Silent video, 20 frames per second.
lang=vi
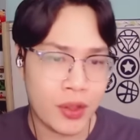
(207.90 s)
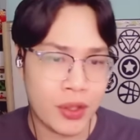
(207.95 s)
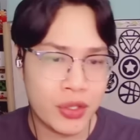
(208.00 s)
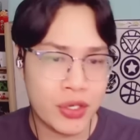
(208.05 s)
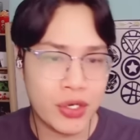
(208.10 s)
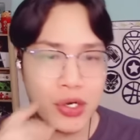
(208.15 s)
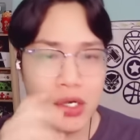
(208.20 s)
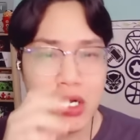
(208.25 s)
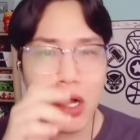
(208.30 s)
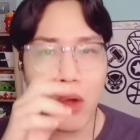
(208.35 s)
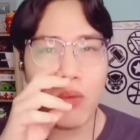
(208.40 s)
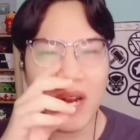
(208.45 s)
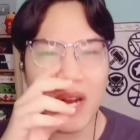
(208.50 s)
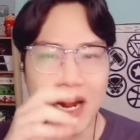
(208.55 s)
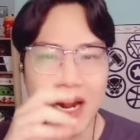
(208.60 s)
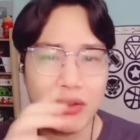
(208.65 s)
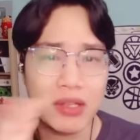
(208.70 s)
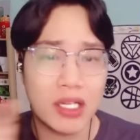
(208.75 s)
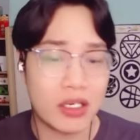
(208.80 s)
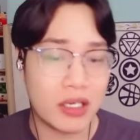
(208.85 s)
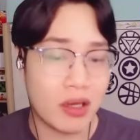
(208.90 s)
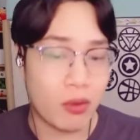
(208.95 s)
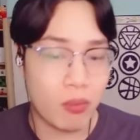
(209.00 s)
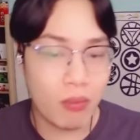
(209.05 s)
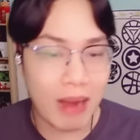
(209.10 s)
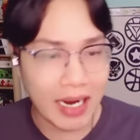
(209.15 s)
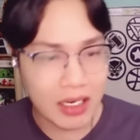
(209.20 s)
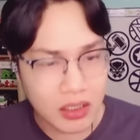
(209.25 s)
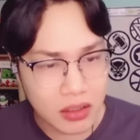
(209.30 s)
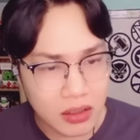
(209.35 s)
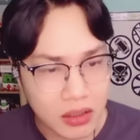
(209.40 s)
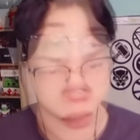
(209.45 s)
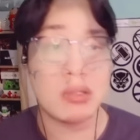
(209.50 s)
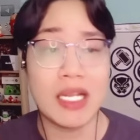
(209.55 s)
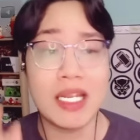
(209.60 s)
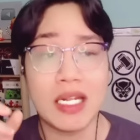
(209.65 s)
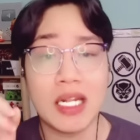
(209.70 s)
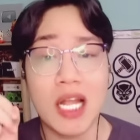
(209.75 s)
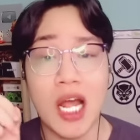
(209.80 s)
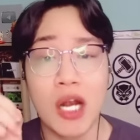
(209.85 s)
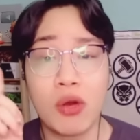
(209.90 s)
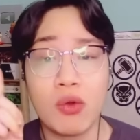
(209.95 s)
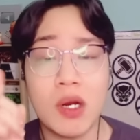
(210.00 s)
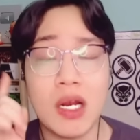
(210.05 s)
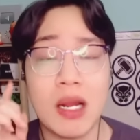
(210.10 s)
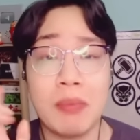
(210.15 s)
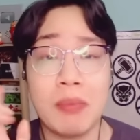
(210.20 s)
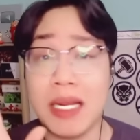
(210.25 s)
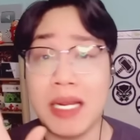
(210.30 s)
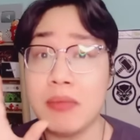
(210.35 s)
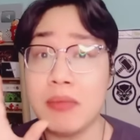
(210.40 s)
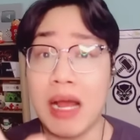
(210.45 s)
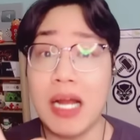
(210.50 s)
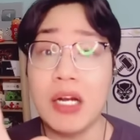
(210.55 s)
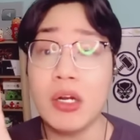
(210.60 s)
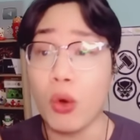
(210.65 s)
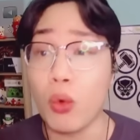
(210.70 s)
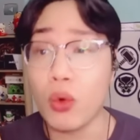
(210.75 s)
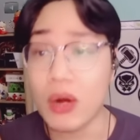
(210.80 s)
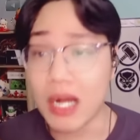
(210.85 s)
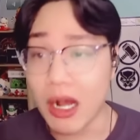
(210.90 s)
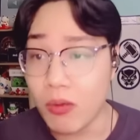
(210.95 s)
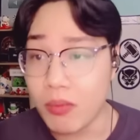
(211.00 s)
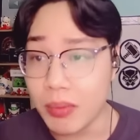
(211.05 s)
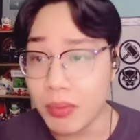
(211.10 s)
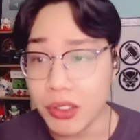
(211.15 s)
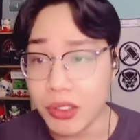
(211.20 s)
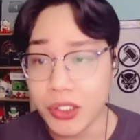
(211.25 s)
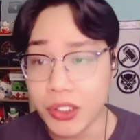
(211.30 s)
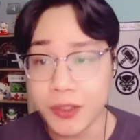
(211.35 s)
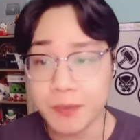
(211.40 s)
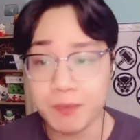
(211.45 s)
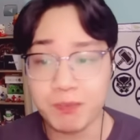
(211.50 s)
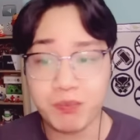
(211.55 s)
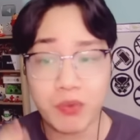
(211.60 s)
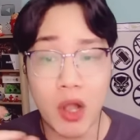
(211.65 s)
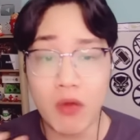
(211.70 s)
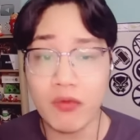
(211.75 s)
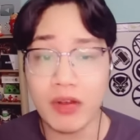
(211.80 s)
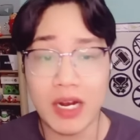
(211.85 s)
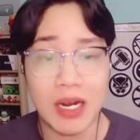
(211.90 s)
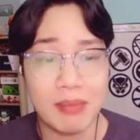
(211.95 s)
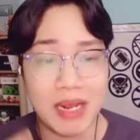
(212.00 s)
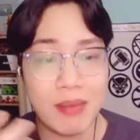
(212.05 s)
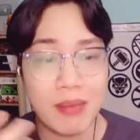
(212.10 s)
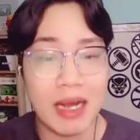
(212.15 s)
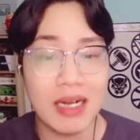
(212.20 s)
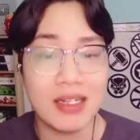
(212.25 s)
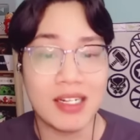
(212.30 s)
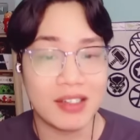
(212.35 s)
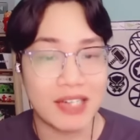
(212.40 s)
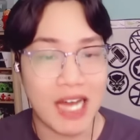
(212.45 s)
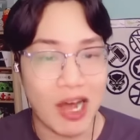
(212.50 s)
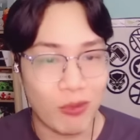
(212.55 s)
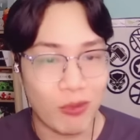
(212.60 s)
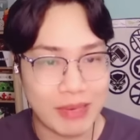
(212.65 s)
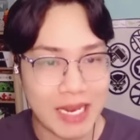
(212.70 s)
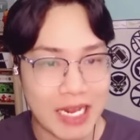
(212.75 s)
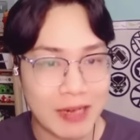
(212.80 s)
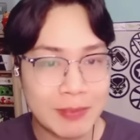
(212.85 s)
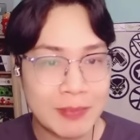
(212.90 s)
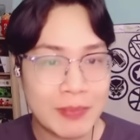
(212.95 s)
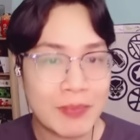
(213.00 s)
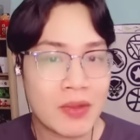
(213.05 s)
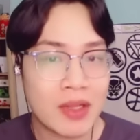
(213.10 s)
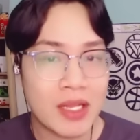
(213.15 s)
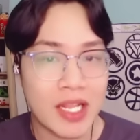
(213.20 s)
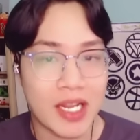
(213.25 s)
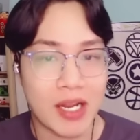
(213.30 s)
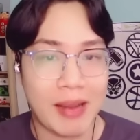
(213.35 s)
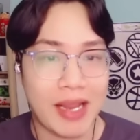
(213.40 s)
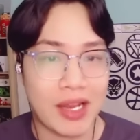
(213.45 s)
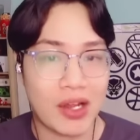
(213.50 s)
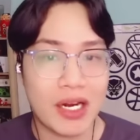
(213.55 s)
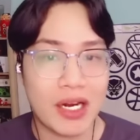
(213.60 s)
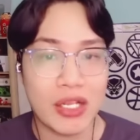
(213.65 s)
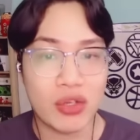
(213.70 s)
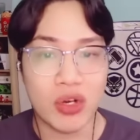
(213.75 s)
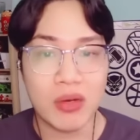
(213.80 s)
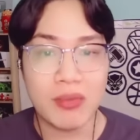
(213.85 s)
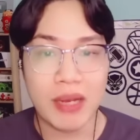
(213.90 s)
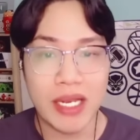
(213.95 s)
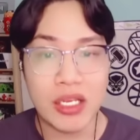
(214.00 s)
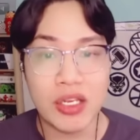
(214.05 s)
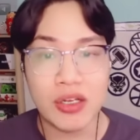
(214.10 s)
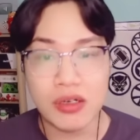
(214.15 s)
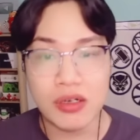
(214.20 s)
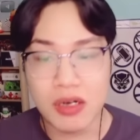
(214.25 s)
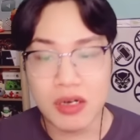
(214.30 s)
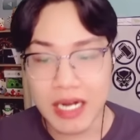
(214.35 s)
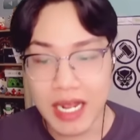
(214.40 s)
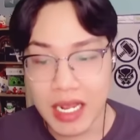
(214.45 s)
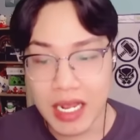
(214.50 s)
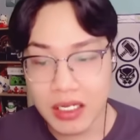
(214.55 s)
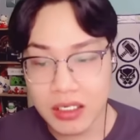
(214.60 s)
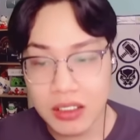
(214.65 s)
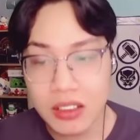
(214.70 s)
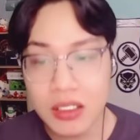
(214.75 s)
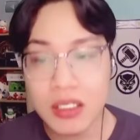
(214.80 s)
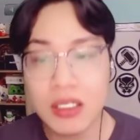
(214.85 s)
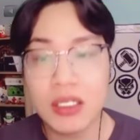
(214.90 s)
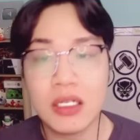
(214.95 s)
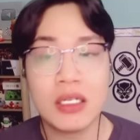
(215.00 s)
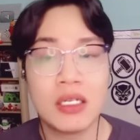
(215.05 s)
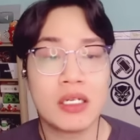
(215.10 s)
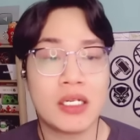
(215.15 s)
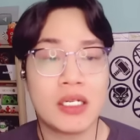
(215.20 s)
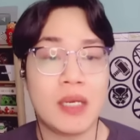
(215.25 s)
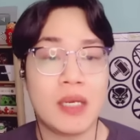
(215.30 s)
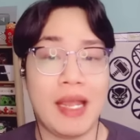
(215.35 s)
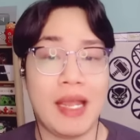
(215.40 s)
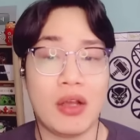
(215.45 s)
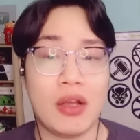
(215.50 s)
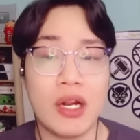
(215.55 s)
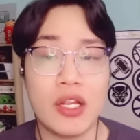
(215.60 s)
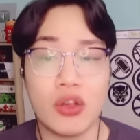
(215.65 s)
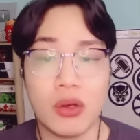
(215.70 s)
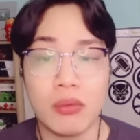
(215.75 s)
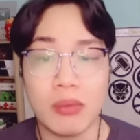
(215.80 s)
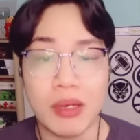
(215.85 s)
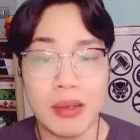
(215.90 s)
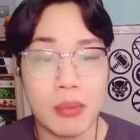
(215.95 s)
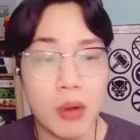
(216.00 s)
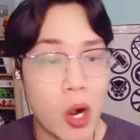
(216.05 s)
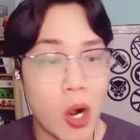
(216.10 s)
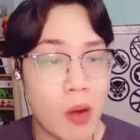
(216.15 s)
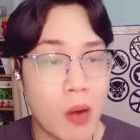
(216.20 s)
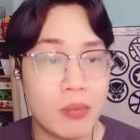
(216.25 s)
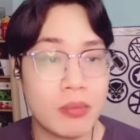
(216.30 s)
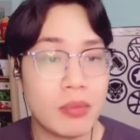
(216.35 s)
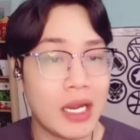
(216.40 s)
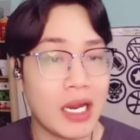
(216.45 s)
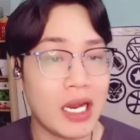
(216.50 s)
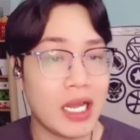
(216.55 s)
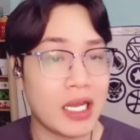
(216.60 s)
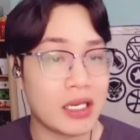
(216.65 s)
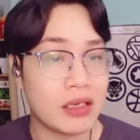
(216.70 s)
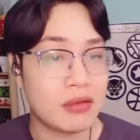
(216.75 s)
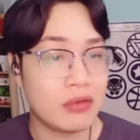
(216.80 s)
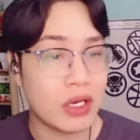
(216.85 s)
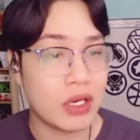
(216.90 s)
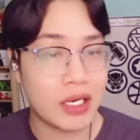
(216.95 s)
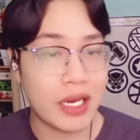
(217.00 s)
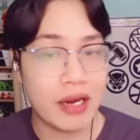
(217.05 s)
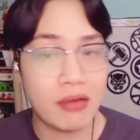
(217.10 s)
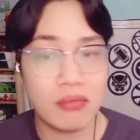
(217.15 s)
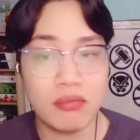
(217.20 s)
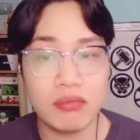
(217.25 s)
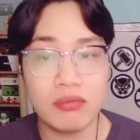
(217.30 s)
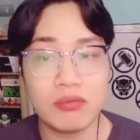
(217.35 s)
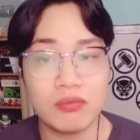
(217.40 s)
chứ nó không thể nào tự động bắn được tại vì tên của nó là máy bắn thủ công mà mọi người nó không phải là máy bắn tự động nha okay. thì các bạn có thể chuẩn bị dừa nè các bạn có thể chuẩn bị bơm hay là những cái ừ,